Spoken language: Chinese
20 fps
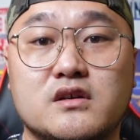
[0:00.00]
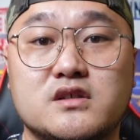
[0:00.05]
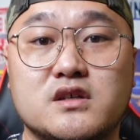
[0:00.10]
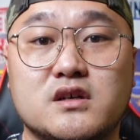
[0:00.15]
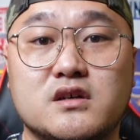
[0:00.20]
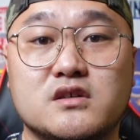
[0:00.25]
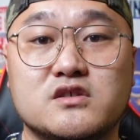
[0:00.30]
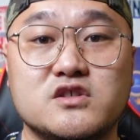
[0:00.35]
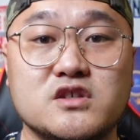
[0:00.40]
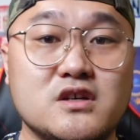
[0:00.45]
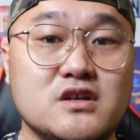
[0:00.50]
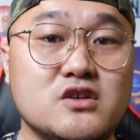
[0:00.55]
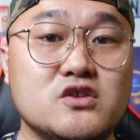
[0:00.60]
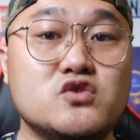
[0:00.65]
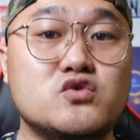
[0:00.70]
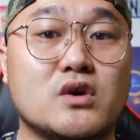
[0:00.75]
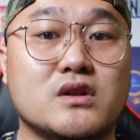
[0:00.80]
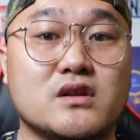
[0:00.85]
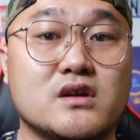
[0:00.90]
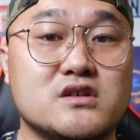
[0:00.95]
这个精
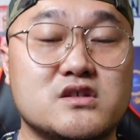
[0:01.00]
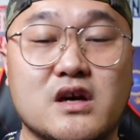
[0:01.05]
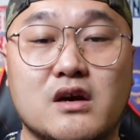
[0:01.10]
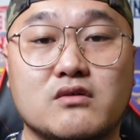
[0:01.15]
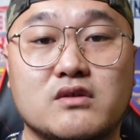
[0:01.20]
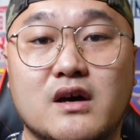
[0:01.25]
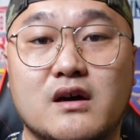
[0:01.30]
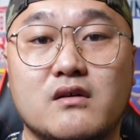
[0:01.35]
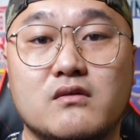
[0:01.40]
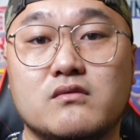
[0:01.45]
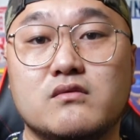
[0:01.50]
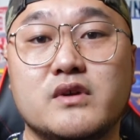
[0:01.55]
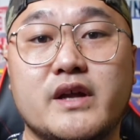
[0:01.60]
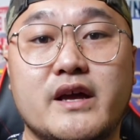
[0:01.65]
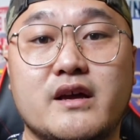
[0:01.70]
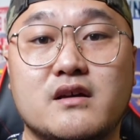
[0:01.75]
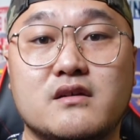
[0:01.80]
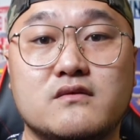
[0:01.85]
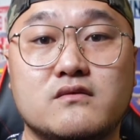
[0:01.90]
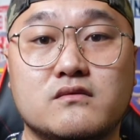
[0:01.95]
准的找到吴
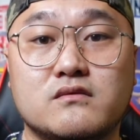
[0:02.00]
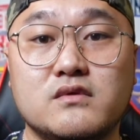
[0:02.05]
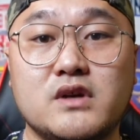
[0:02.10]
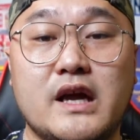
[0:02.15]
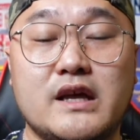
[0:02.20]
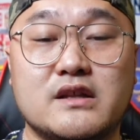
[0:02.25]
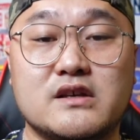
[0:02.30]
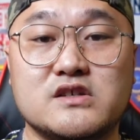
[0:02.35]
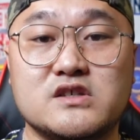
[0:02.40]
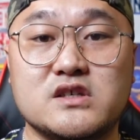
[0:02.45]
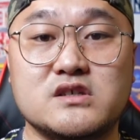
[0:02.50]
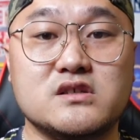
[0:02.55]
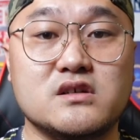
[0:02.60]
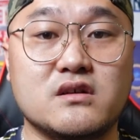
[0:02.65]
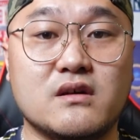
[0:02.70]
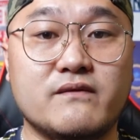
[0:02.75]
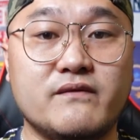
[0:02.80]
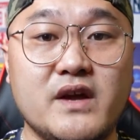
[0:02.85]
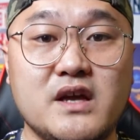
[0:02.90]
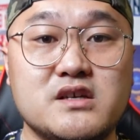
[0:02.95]
磊，跟吴磊呢形成
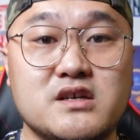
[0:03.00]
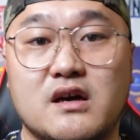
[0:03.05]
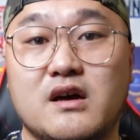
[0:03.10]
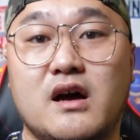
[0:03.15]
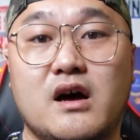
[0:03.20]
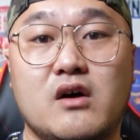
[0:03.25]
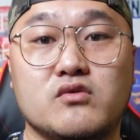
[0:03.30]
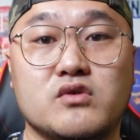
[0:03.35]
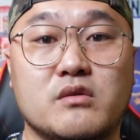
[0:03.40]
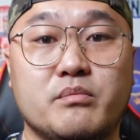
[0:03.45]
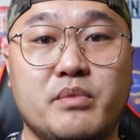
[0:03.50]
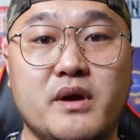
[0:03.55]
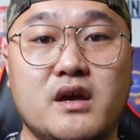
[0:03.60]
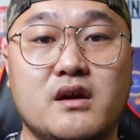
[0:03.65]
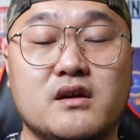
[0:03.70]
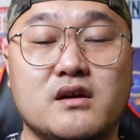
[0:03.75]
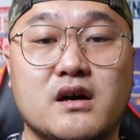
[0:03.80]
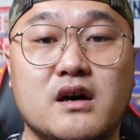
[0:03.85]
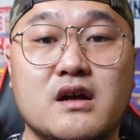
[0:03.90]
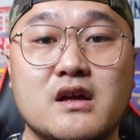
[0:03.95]
一个非常好的
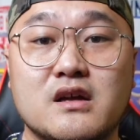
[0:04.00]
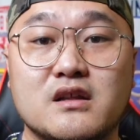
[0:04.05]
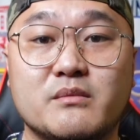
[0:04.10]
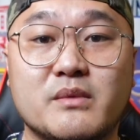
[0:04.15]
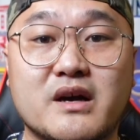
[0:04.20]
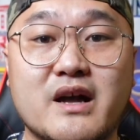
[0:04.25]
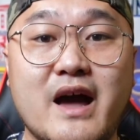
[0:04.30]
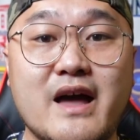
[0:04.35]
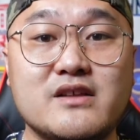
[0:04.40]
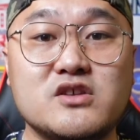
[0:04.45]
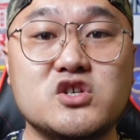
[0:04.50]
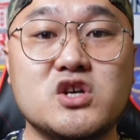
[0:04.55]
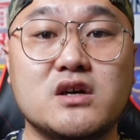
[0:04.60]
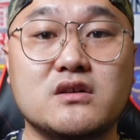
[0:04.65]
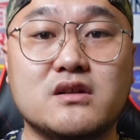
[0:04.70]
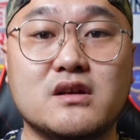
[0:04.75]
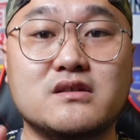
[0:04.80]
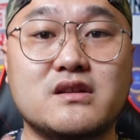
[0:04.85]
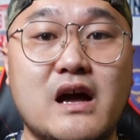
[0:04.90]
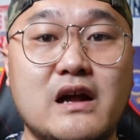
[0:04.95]
配合，那么堪
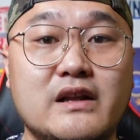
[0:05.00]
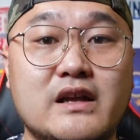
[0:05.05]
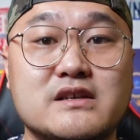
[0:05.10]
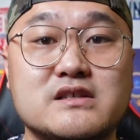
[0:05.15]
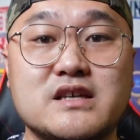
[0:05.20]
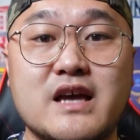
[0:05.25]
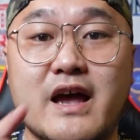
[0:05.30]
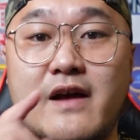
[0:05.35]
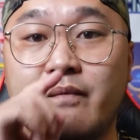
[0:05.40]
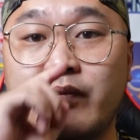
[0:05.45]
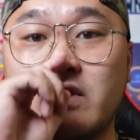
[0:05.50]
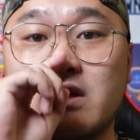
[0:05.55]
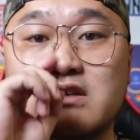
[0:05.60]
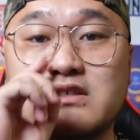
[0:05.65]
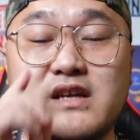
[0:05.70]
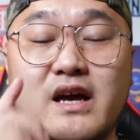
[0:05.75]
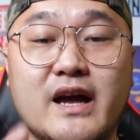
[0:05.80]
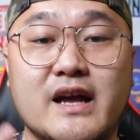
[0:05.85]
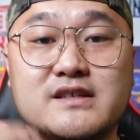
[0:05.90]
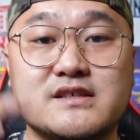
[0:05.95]
称呢当年在
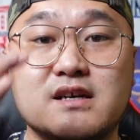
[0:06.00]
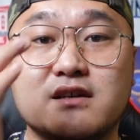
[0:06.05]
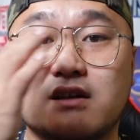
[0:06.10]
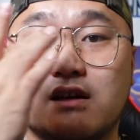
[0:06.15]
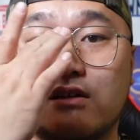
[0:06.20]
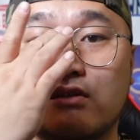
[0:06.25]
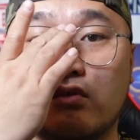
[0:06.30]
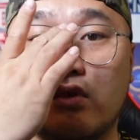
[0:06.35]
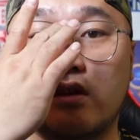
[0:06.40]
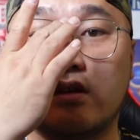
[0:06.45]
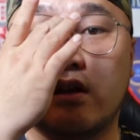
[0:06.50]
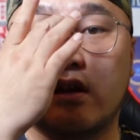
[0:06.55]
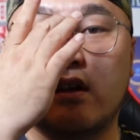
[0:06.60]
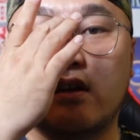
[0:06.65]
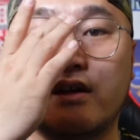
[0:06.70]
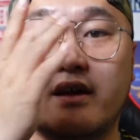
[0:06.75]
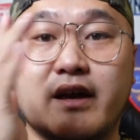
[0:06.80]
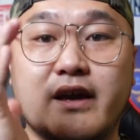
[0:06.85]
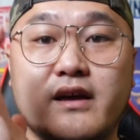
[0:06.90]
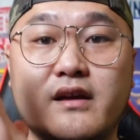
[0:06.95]
上海上港队呢，
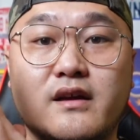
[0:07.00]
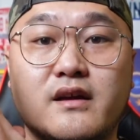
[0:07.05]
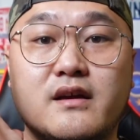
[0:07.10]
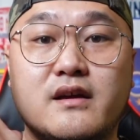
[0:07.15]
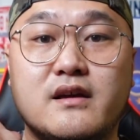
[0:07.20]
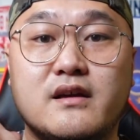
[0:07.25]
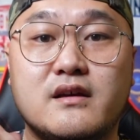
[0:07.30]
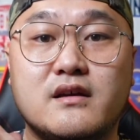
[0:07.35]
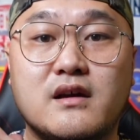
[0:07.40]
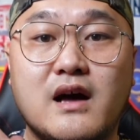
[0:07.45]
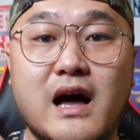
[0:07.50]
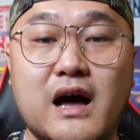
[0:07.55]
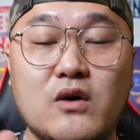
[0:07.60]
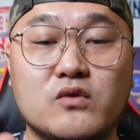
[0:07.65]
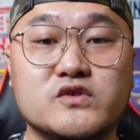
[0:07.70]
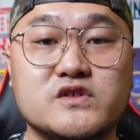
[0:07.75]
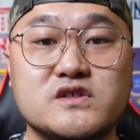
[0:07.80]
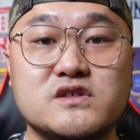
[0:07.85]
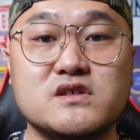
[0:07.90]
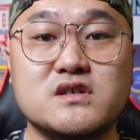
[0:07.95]
哎。呃，
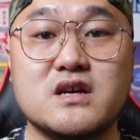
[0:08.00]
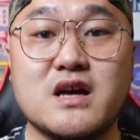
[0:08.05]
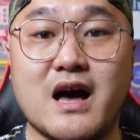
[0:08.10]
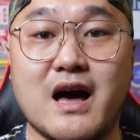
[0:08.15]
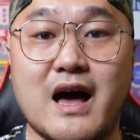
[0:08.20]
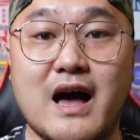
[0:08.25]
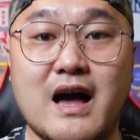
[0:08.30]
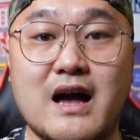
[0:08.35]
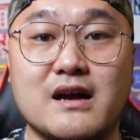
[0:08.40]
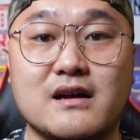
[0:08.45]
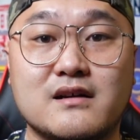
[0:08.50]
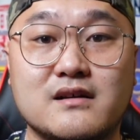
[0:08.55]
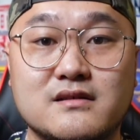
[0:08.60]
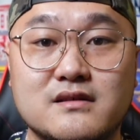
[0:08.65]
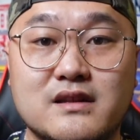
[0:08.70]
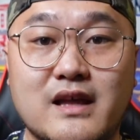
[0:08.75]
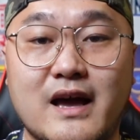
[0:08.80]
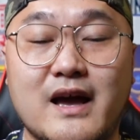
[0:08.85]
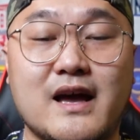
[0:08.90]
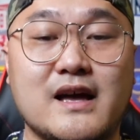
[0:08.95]
奥斯卡
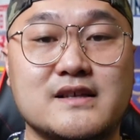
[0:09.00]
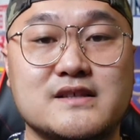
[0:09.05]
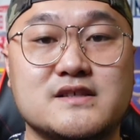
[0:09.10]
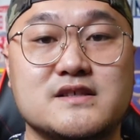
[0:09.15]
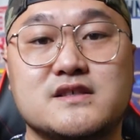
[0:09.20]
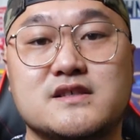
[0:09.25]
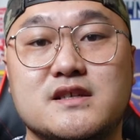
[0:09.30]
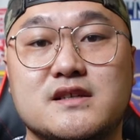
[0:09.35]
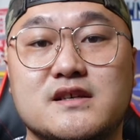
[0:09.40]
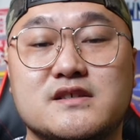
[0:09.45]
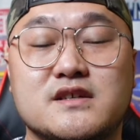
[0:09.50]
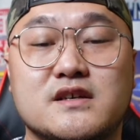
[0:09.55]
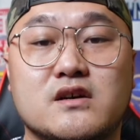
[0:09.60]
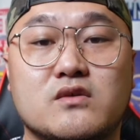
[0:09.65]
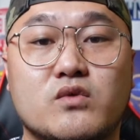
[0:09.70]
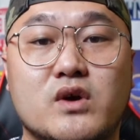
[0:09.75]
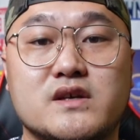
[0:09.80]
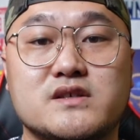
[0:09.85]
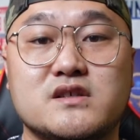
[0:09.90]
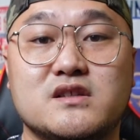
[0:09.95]
跟他之间的这个
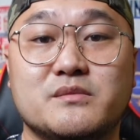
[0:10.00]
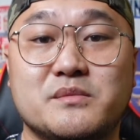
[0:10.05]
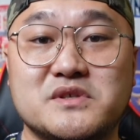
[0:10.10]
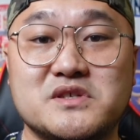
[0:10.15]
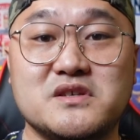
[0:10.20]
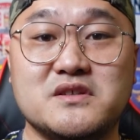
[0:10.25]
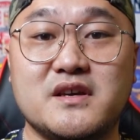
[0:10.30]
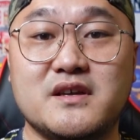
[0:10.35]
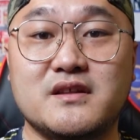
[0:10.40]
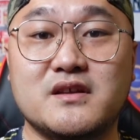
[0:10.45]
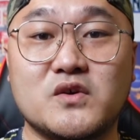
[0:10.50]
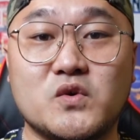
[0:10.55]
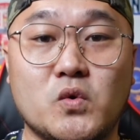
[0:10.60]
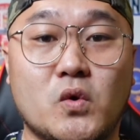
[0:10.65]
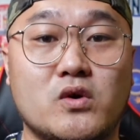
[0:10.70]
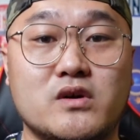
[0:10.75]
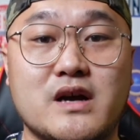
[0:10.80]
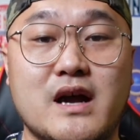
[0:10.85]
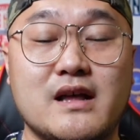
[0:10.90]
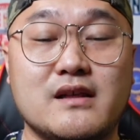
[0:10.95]
关系，那么今天呢，
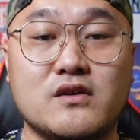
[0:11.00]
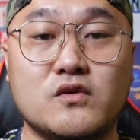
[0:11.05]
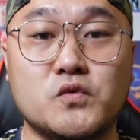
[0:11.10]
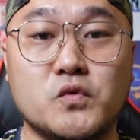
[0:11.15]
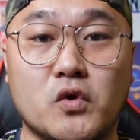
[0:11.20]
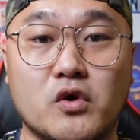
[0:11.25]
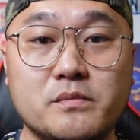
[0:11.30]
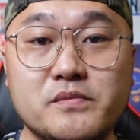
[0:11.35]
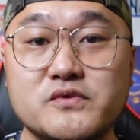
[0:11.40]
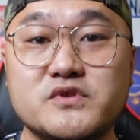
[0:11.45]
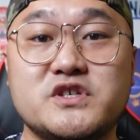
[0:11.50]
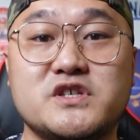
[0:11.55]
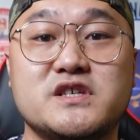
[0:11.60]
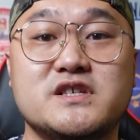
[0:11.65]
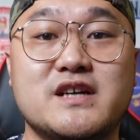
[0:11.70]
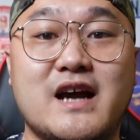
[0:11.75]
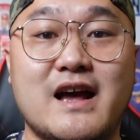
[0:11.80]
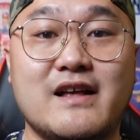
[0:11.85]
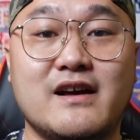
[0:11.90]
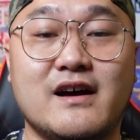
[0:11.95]
果然果不其
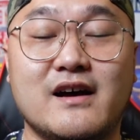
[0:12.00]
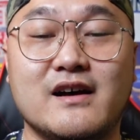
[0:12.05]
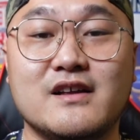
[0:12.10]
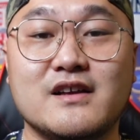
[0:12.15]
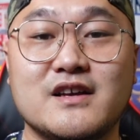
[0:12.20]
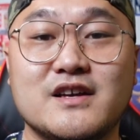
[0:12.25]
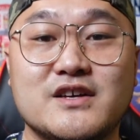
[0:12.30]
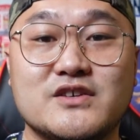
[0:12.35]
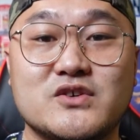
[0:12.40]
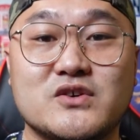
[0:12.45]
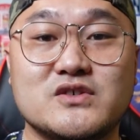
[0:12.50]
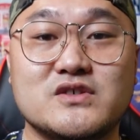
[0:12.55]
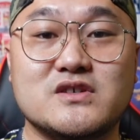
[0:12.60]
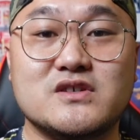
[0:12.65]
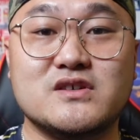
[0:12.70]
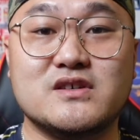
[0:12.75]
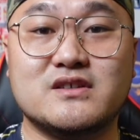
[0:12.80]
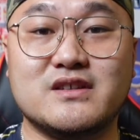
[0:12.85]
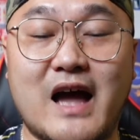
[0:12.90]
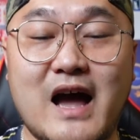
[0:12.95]
然哈，就
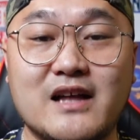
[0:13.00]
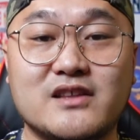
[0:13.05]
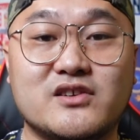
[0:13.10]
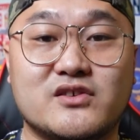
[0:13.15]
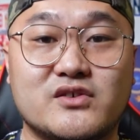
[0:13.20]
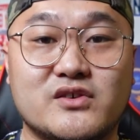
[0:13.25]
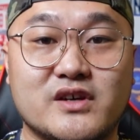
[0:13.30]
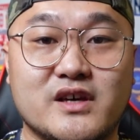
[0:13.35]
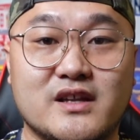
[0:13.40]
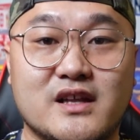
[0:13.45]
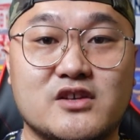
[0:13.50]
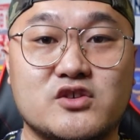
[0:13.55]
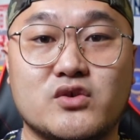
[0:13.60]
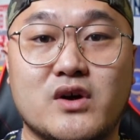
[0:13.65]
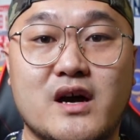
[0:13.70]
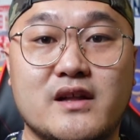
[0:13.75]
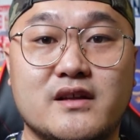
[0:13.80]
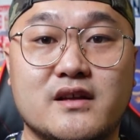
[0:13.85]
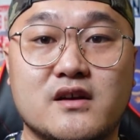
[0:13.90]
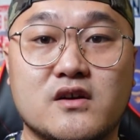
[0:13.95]
是达德尔给他
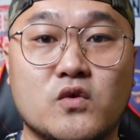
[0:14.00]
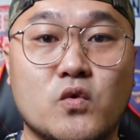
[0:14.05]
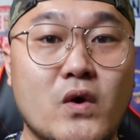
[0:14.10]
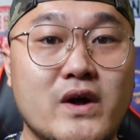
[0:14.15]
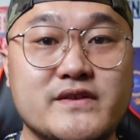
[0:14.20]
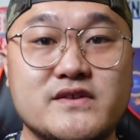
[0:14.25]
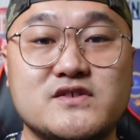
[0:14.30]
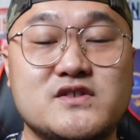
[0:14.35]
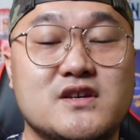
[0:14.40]
传了一个关